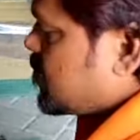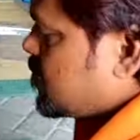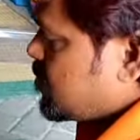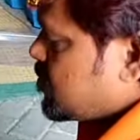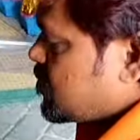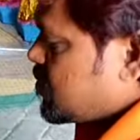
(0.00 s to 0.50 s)

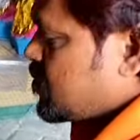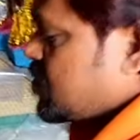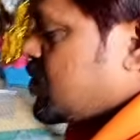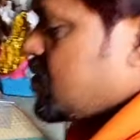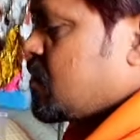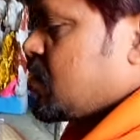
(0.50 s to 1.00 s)
নামটা কি
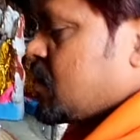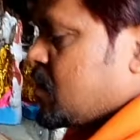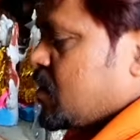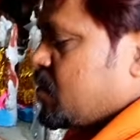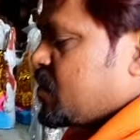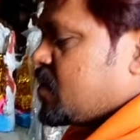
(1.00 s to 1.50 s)

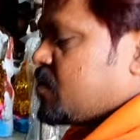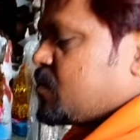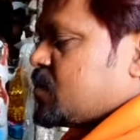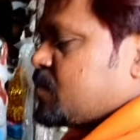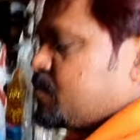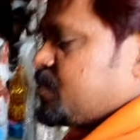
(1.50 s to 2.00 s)
আমার নাম
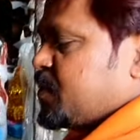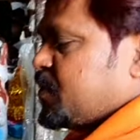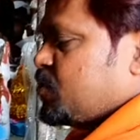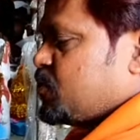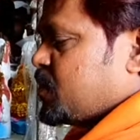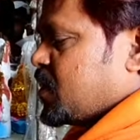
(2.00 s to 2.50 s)
হচ্ছে
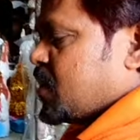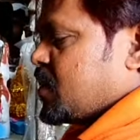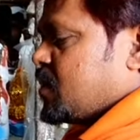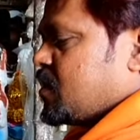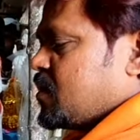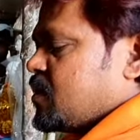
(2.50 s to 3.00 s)
পিন্টু পাল
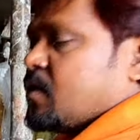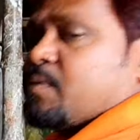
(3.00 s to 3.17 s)
হ্যাঁ